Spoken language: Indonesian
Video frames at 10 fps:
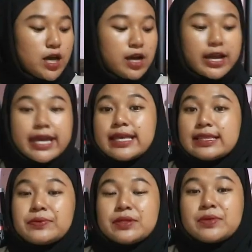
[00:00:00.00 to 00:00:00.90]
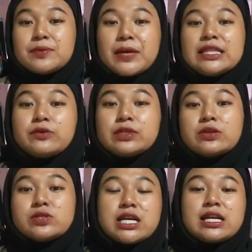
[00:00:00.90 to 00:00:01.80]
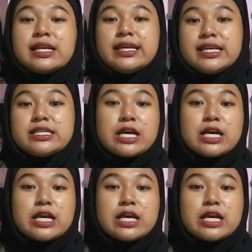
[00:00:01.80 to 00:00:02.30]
Oke, teman-teman pantau terus channel ini.